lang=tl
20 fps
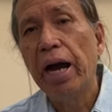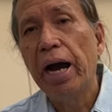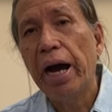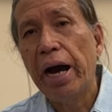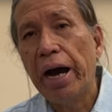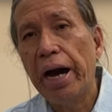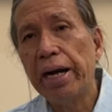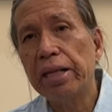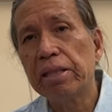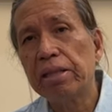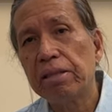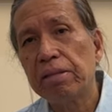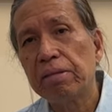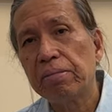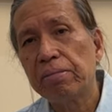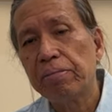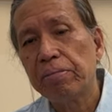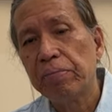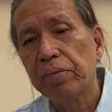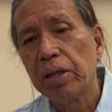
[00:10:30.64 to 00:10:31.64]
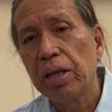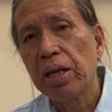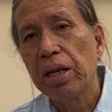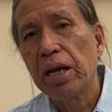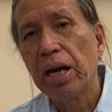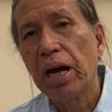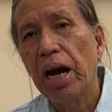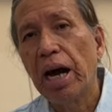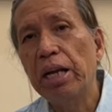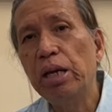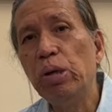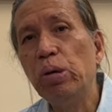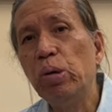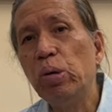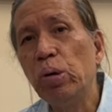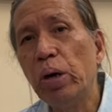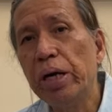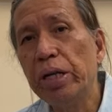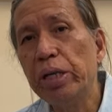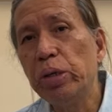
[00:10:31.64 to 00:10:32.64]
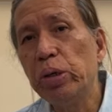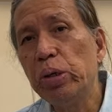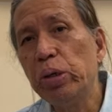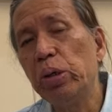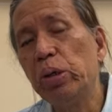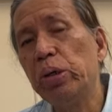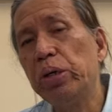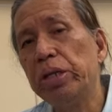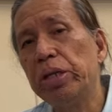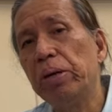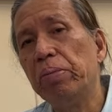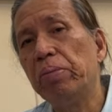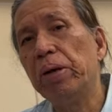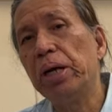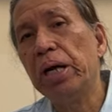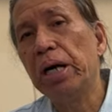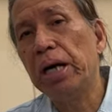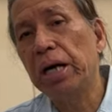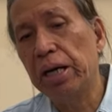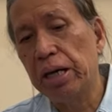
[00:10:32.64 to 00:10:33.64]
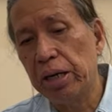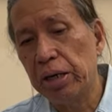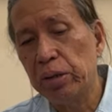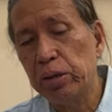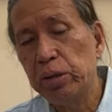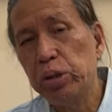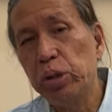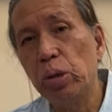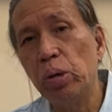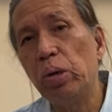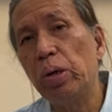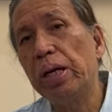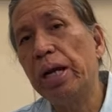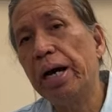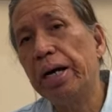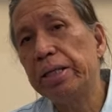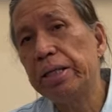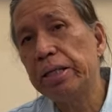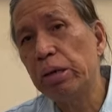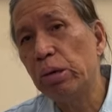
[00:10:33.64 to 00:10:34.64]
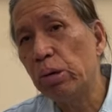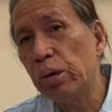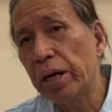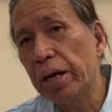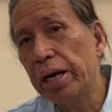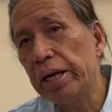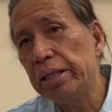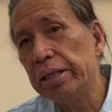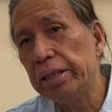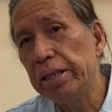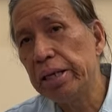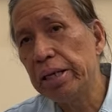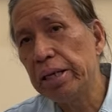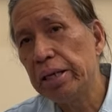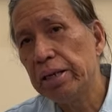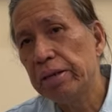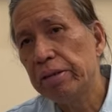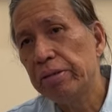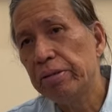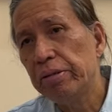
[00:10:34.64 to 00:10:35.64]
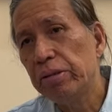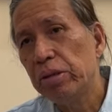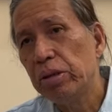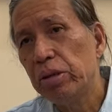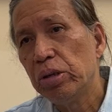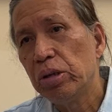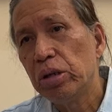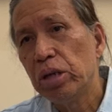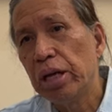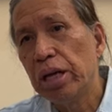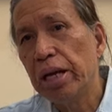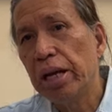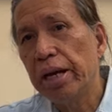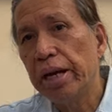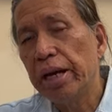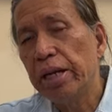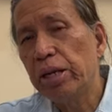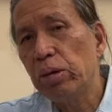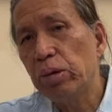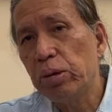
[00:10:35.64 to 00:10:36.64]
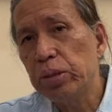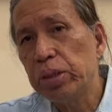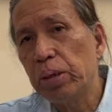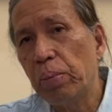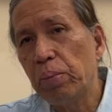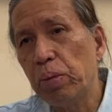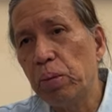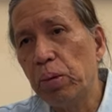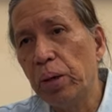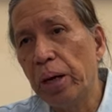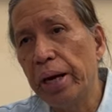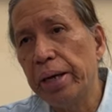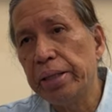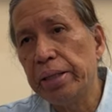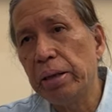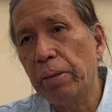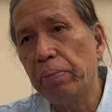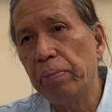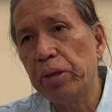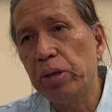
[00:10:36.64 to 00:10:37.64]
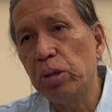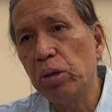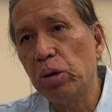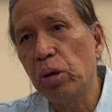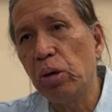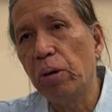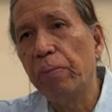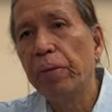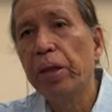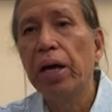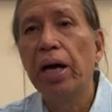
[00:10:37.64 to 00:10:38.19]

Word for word: At haluan nyo yon ng mga tsokolate o candy. Ilagay nyo doon sa bungad ng pinto.